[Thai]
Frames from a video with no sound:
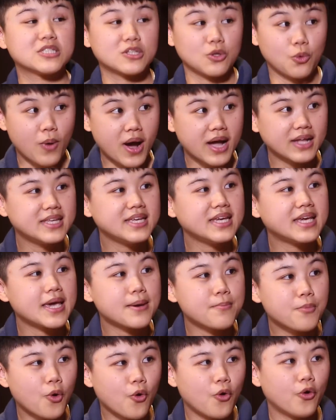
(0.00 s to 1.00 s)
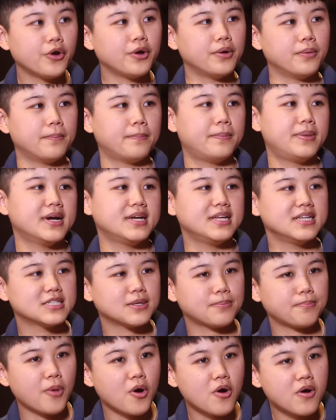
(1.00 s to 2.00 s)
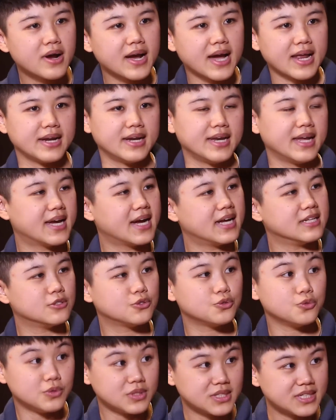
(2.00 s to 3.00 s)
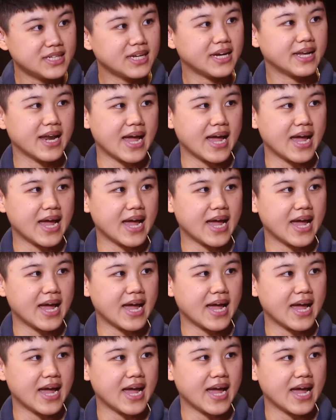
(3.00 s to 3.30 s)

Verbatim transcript: ปัสสาวะที่เข้มข้นเพื่อที่จะป้องกันในการสูญเสีย